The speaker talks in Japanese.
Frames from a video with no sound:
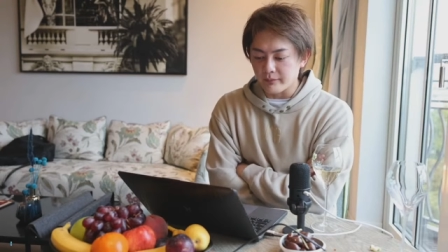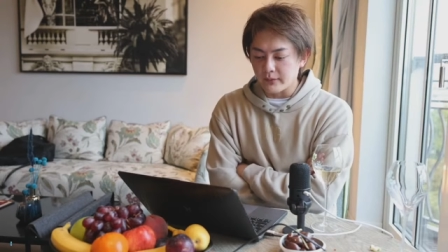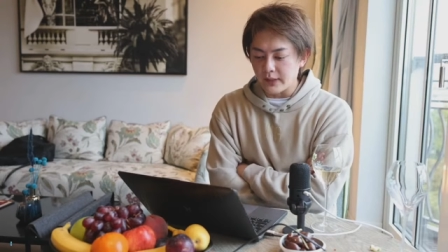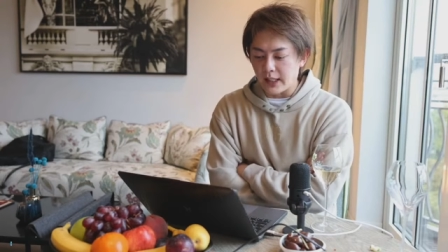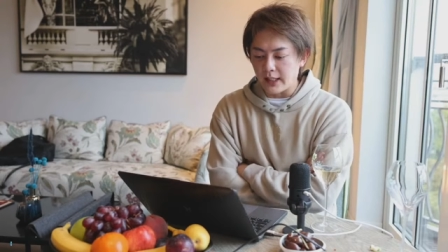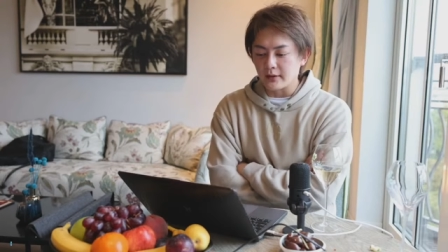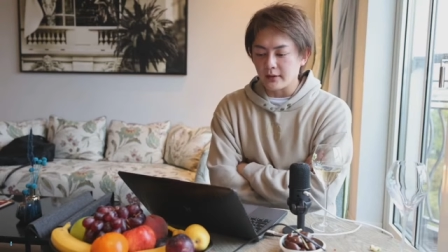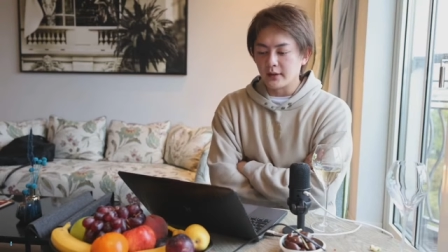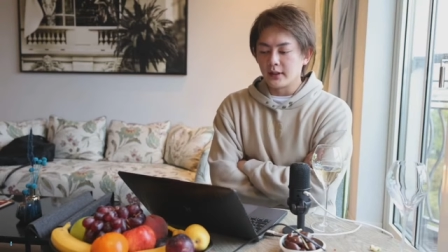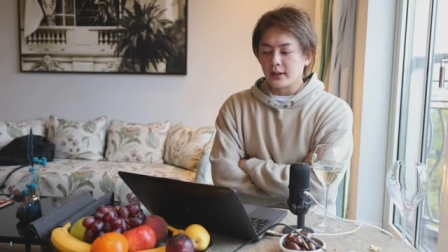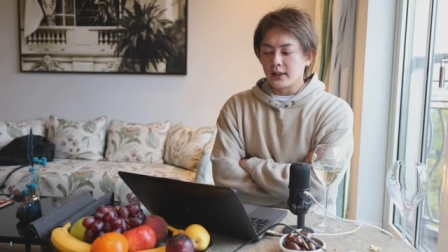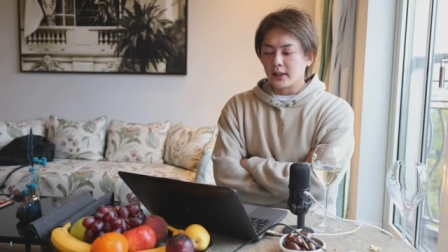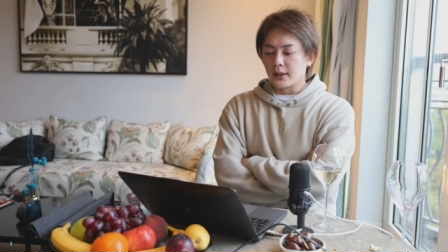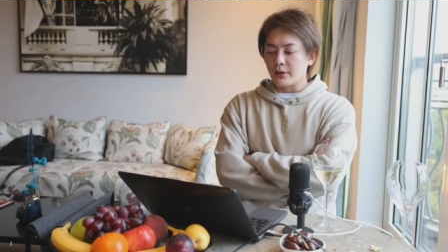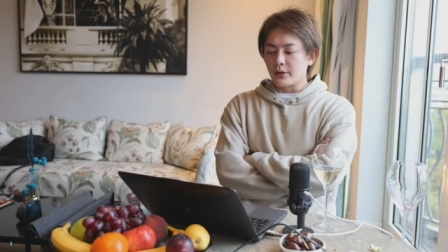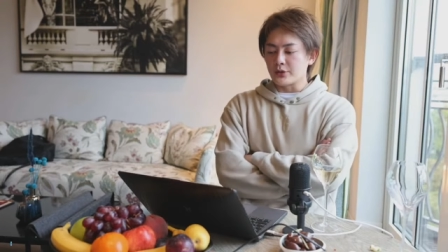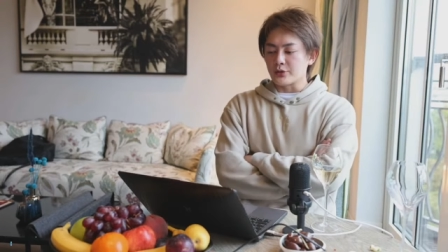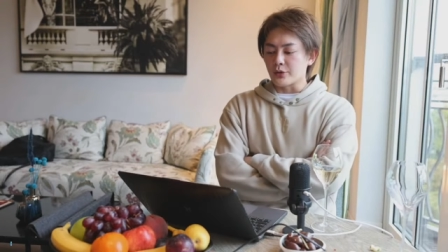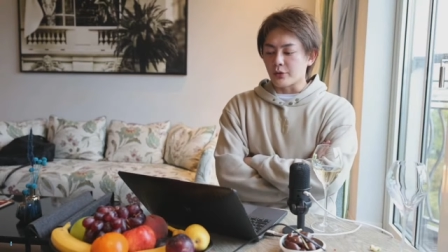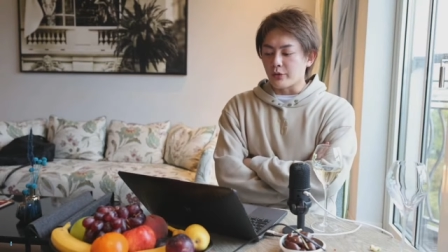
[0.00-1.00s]
はい。
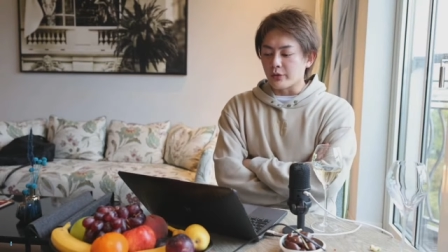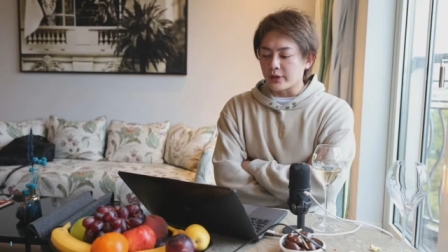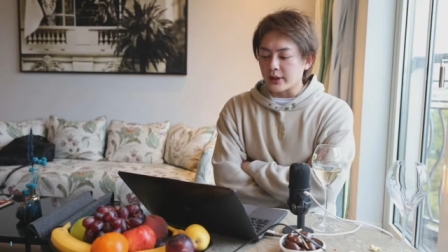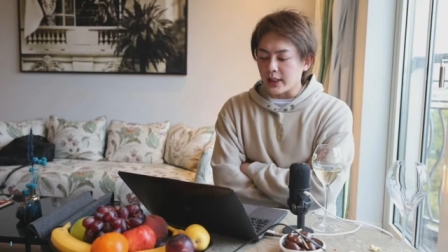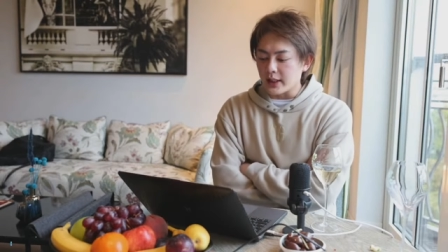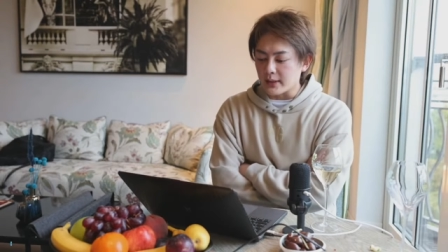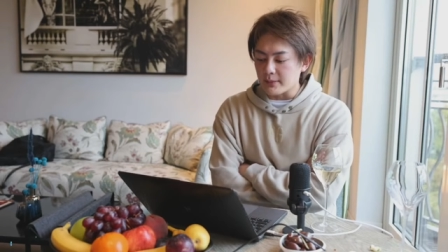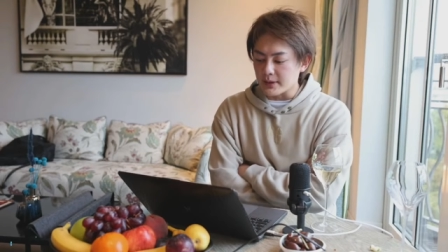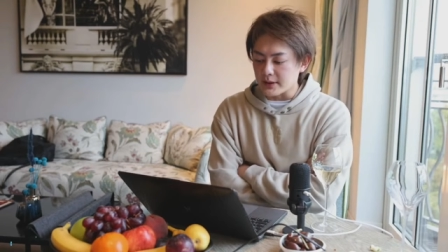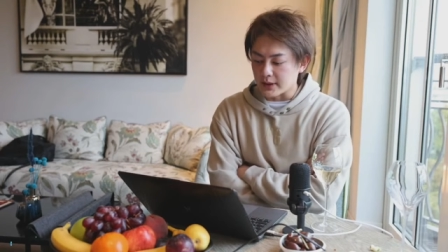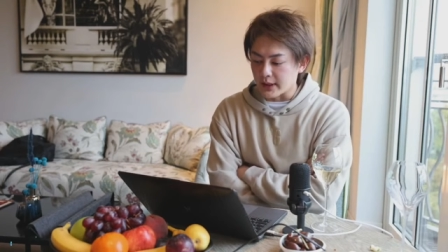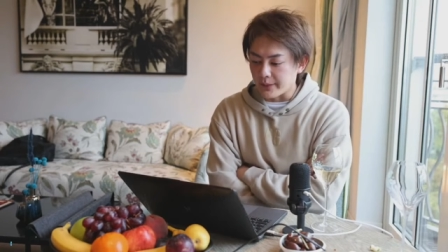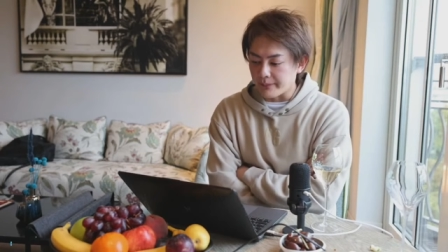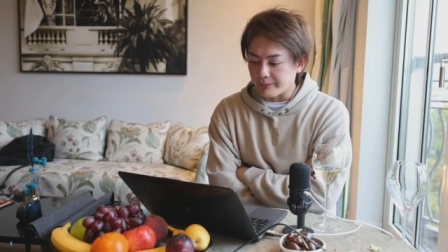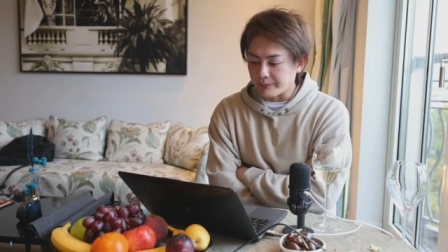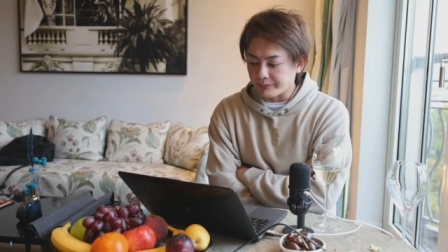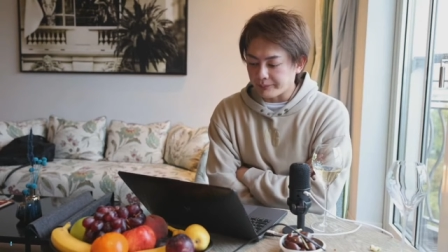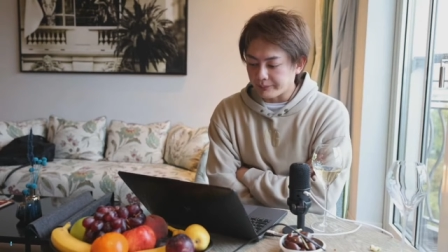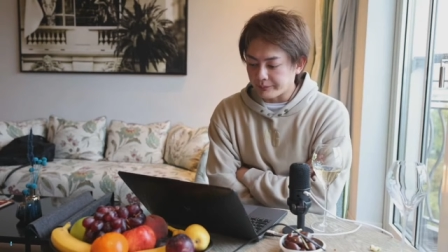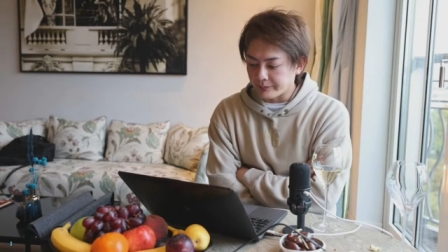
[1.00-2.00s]
これちょっと本題いきますね。
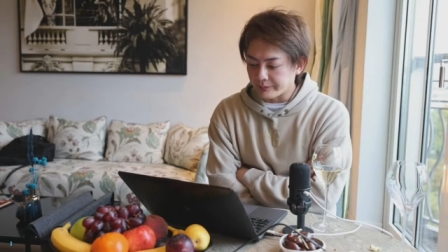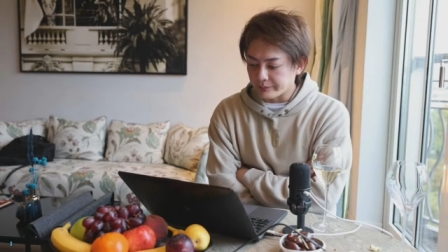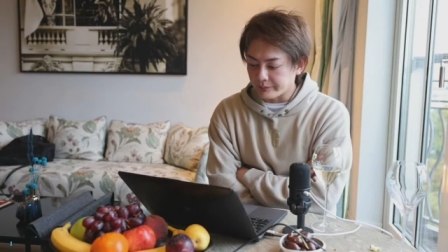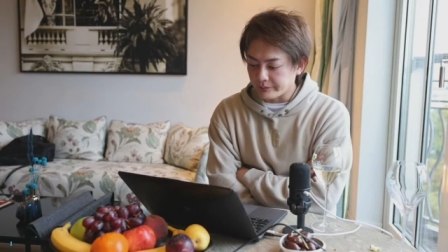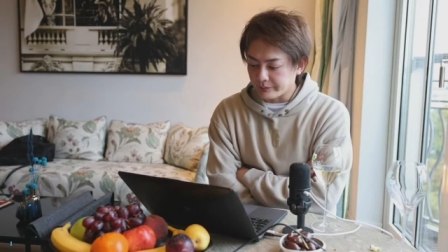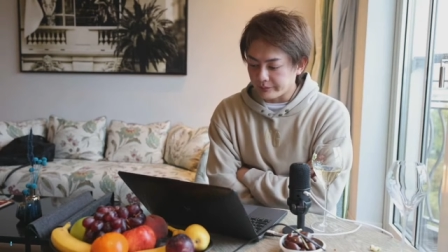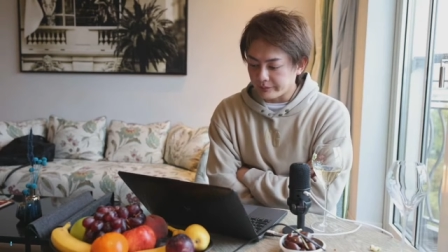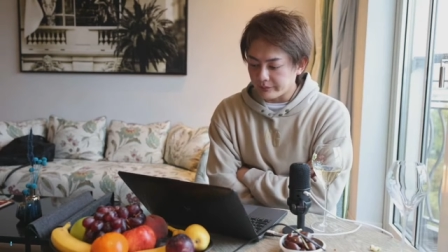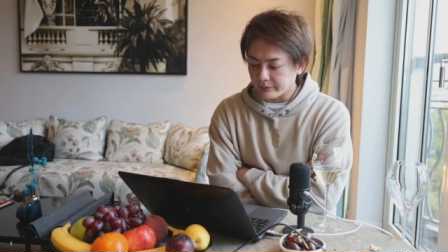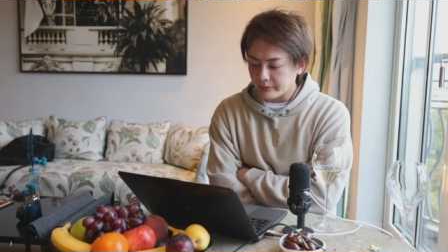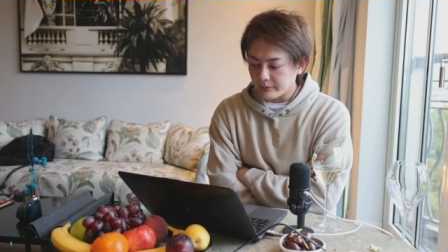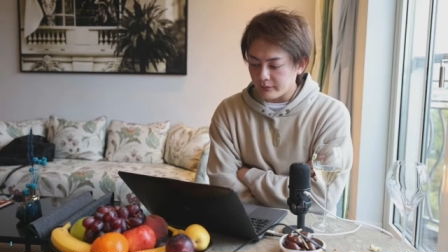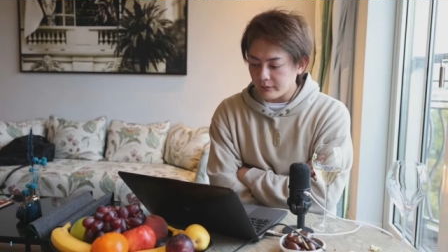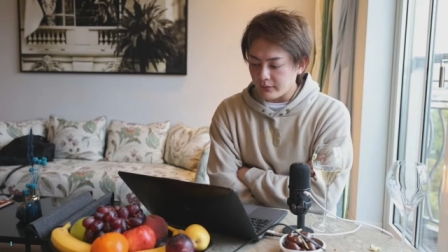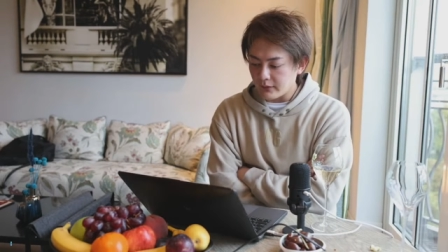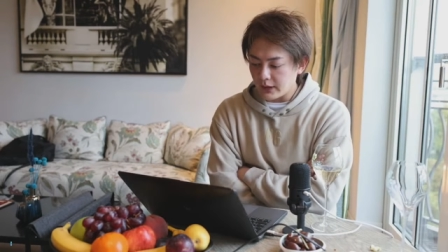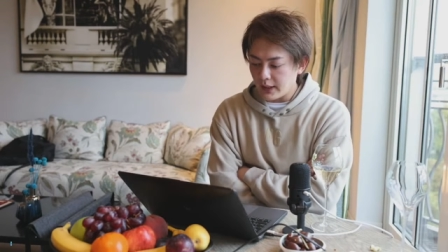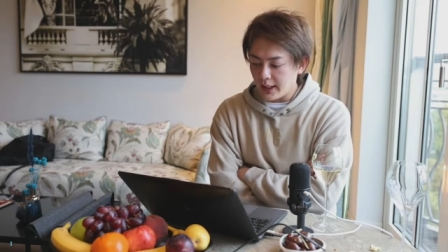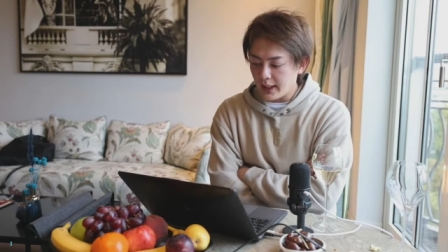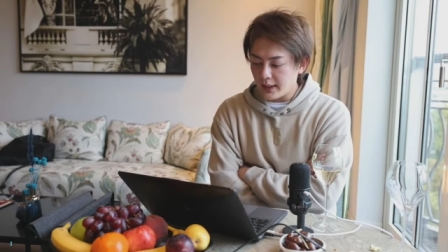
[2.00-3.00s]

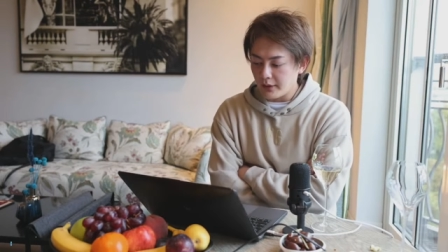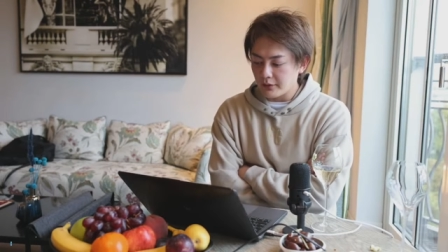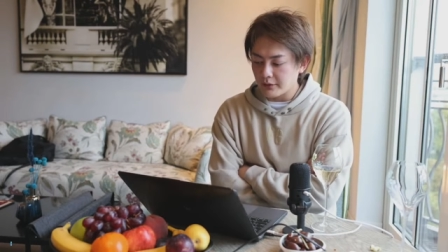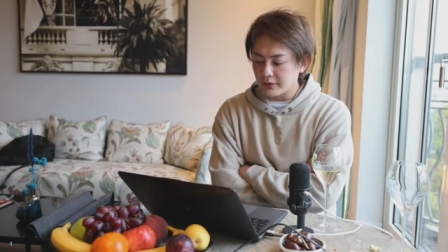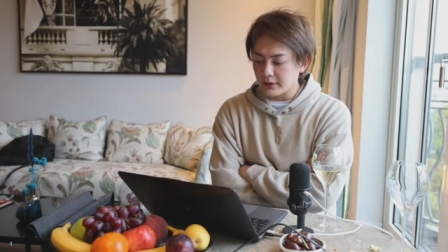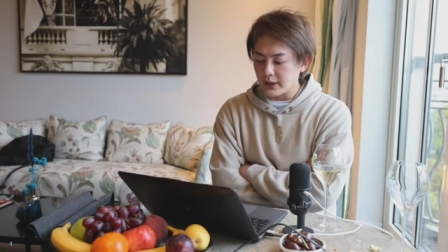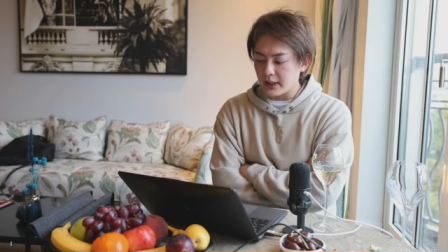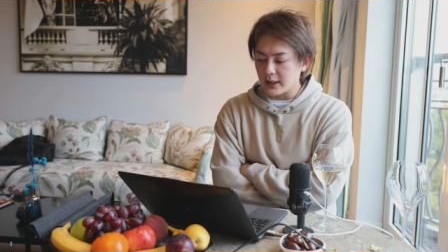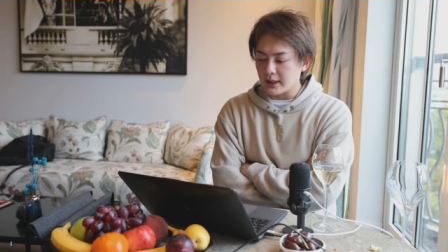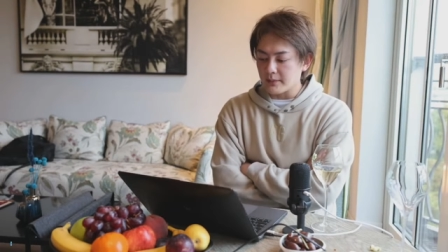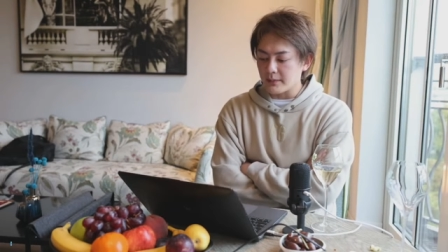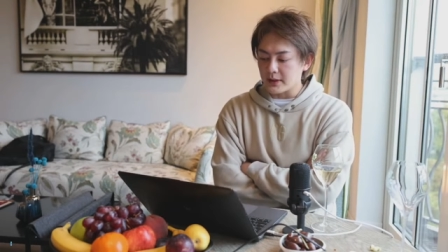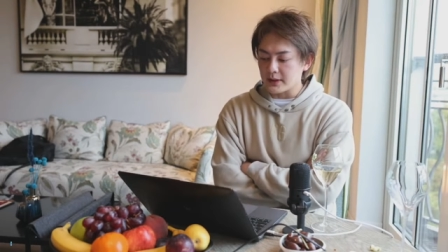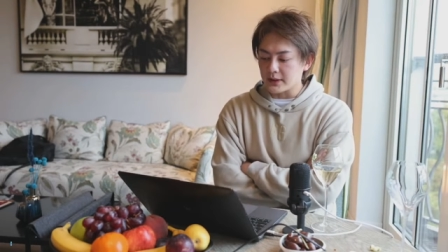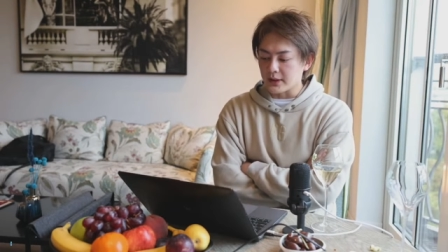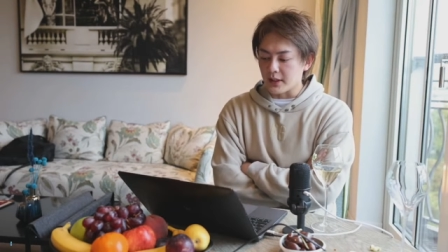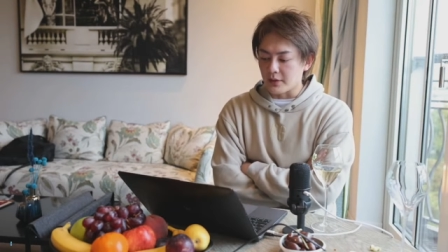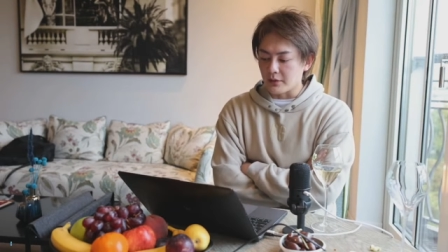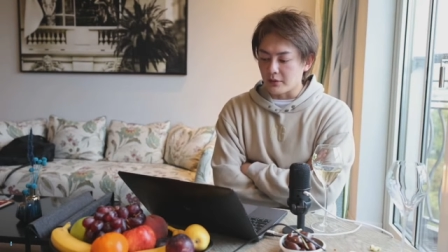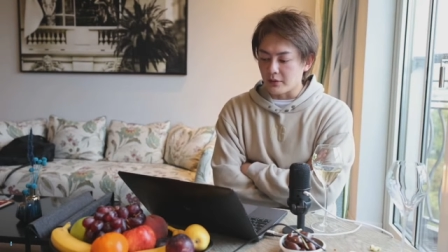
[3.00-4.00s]
えー、本題いきま
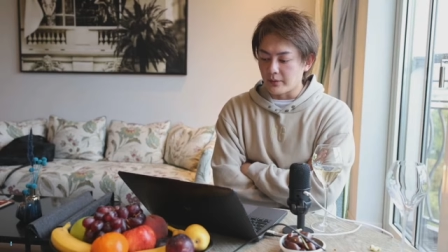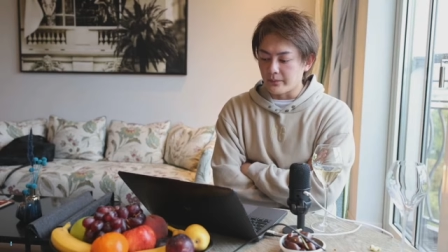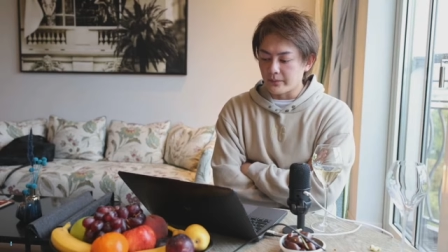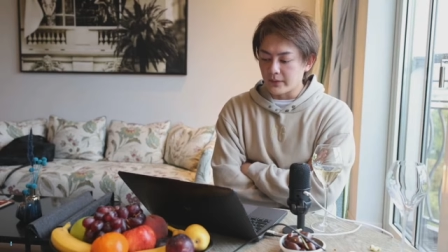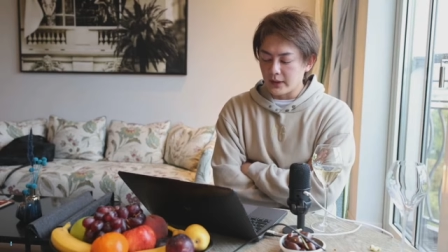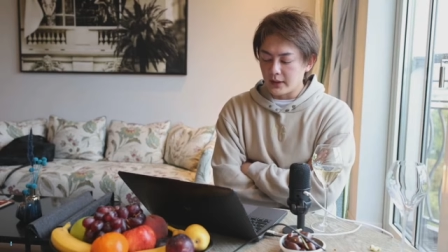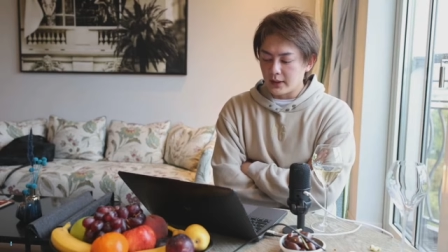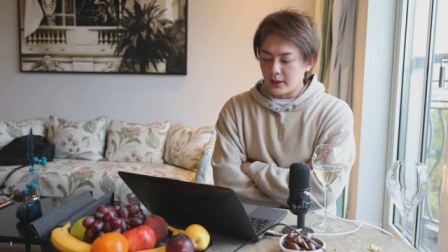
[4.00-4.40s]
すけど、